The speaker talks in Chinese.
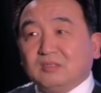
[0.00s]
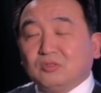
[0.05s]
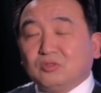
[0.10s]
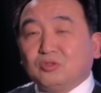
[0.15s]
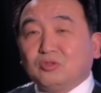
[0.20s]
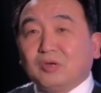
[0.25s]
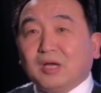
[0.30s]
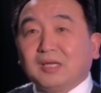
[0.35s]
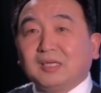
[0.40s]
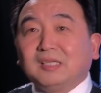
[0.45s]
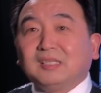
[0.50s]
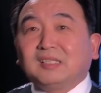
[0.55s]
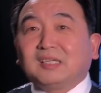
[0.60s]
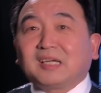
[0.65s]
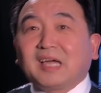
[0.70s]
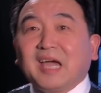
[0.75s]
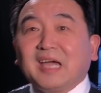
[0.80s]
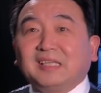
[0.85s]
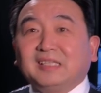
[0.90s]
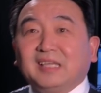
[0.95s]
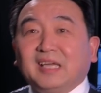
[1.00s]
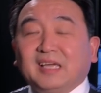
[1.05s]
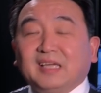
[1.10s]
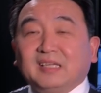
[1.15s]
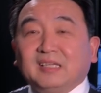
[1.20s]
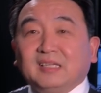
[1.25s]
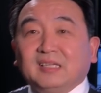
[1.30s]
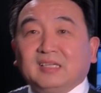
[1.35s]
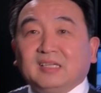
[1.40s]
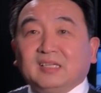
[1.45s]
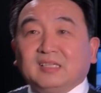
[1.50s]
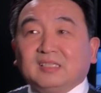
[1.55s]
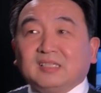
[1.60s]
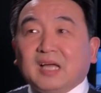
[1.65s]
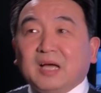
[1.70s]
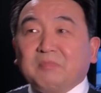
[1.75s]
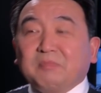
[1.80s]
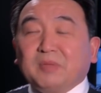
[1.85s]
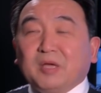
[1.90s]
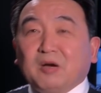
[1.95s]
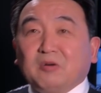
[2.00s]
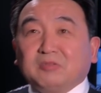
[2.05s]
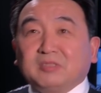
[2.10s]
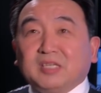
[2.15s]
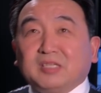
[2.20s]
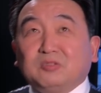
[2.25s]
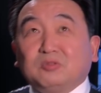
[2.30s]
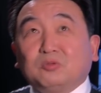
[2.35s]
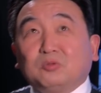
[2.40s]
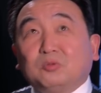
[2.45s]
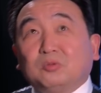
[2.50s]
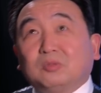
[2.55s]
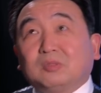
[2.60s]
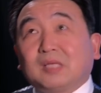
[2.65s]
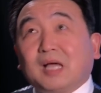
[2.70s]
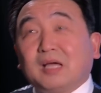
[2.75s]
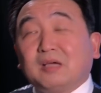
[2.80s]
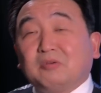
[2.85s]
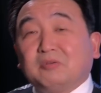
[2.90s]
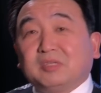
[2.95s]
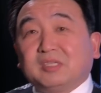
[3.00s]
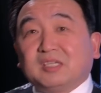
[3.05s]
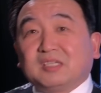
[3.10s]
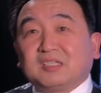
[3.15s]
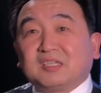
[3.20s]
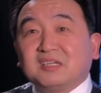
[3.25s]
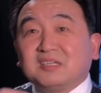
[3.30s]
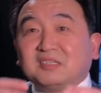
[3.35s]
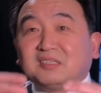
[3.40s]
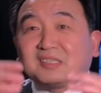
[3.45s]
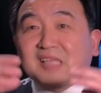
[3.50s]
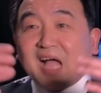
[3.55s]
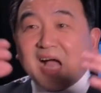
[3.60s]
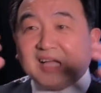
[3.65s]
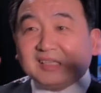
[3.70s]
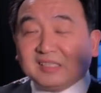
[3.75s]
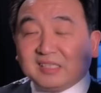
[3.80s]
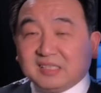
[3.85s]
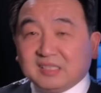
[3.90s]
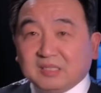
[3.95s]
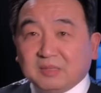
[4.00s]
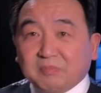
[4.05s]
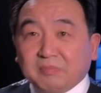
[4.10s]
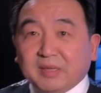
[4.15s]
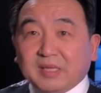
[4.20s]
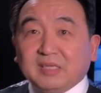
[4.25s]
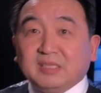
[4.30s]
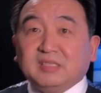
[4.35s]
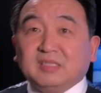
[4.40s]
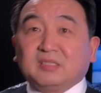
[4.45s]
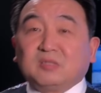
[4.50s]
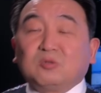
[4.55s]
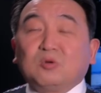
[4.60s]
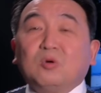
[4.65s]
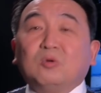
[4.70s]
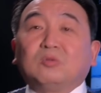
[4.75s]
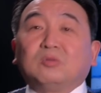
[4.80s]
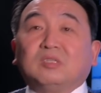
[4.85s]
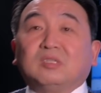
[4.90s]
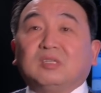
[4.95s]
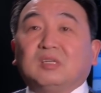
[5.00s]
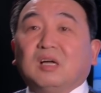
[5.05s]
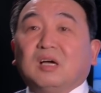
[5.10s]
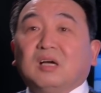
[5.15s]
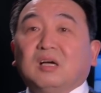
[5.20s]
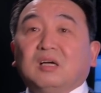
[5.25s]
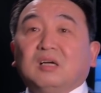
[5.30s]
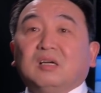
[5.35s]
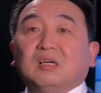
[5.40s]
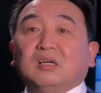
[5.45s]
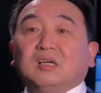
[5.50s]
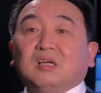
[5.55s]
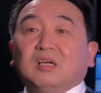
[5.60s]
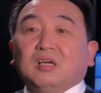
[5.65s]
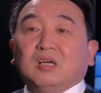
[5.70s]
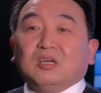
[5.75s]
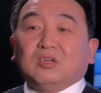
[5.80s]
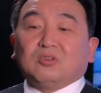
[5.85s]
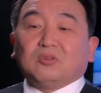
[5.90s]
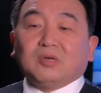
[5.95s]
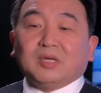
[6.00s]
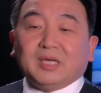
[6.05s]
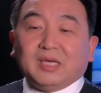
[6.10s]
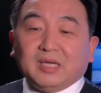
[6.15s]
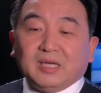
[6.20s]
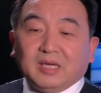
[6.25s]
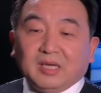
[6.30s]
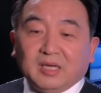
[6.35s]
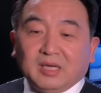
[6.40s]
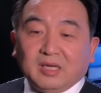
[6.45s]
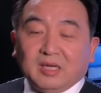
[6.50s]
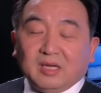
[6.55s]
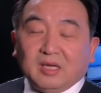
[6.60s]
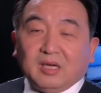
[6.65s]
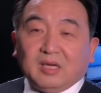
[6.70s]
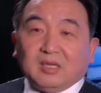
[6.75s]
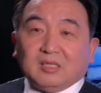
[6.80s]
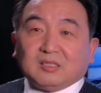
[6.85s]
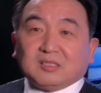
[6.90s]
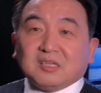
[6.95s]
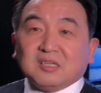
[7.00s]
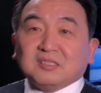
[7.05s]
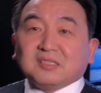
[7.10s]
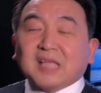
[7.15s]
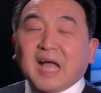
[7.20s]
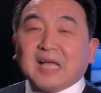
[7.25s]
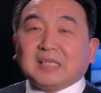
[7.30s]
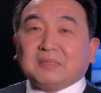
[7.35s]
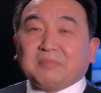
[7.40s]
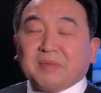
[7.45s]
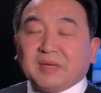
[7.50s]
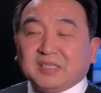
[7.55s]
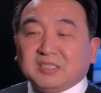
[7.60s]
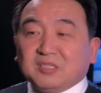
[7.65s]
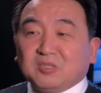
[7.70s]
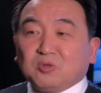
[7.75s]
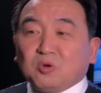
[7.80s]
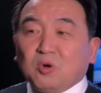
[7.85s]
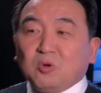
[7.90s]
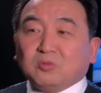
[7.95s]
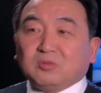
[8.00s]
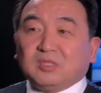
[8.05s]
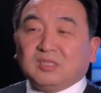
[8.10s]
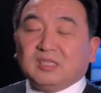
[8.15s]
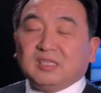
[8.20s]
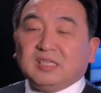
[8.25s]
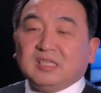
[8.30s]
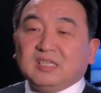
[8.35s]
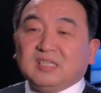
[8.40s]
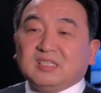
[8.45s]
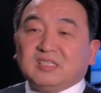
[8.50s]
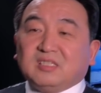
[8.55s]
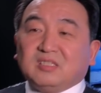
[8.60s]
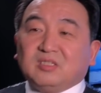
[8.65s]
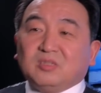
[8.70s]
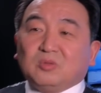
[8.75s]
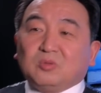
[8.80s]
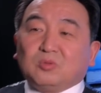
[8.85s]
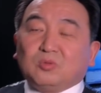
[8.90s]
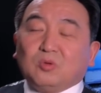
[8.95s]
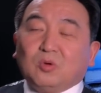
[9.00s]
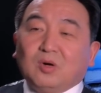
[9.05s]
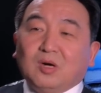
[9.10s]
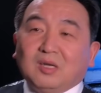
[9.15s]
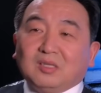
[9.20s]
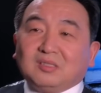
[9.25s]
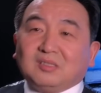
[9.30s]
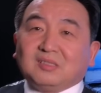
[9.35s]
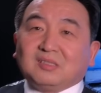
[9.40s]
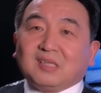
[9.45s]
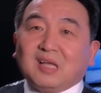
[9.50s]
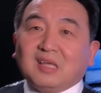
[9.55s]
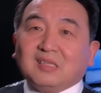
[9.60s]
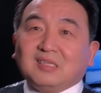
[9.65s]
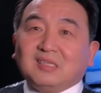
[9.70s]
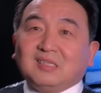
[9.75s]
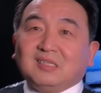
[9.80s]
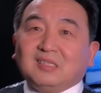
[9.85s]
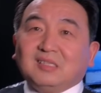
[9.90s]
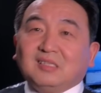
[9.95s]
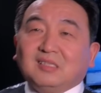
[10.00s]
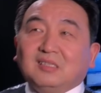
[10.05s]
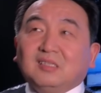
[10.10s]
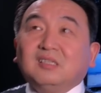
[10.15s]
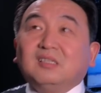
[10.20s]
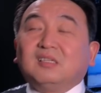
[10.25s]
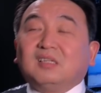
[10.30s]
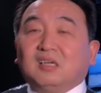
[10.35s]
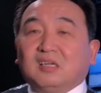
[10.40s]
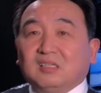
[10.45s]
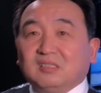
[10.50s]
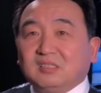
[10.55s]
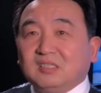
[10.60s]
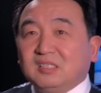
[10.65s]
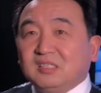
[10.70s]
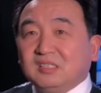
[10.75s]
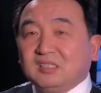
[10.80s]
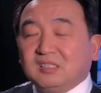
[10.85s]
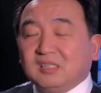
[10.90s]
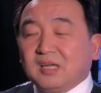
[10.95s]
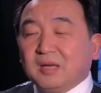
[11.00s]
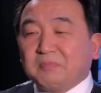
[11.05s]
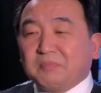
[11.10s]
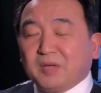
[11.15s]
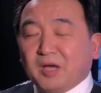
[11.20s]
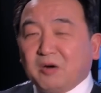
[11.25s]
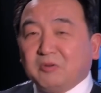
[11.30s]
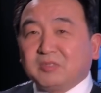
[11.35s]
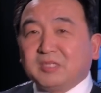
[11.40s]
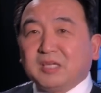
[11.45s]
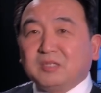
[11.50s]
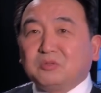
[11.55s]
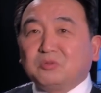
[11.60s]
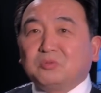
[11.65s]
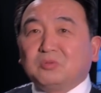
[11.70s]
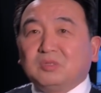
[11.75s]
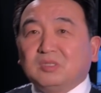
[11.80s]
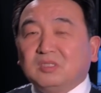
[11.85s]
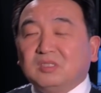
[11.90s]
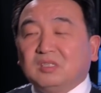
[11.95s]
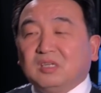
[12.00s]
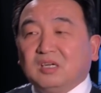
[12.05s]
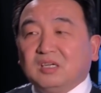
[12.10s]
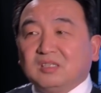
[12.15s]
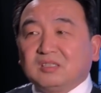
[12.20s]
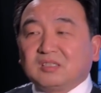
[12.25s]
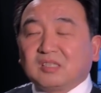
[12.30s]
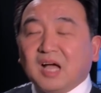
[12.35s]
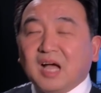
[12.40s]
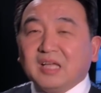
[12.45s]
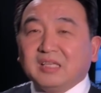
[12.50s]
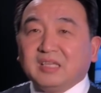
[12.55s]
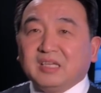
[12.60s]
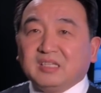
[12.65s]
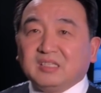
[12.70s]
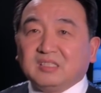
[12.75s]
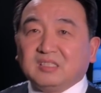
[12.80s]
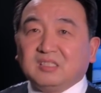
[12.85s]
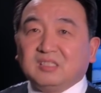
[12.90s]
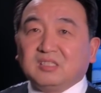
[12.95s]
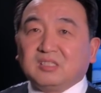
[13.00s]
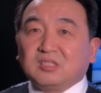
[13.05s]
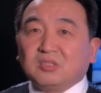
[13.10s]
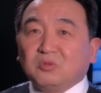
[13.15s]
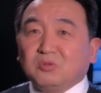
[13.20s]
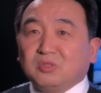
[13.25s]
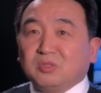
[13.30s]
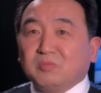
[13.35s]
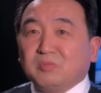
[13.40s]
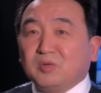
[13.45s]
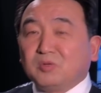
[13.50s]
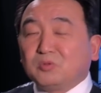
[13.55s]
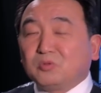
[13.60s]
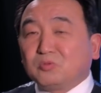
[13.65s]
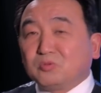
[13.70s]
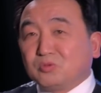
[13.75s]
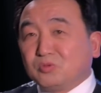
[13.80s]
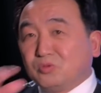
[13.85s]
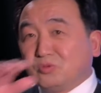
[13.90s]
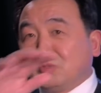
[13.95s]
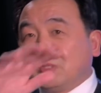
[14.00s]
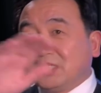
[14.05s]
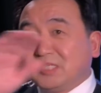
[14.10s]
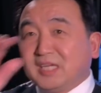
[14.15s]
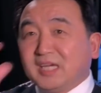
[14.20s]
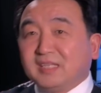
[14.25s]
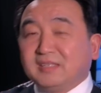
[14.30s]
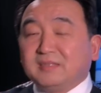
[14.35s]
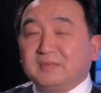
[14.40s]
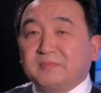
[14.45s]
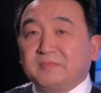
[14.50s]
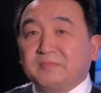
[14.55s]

权力的概念，它表现出它有一个更大的一个背景控制着。所以，更大的背景控制的意思就是说，它的恶，即使它表现出恶，它也是受着某种局限。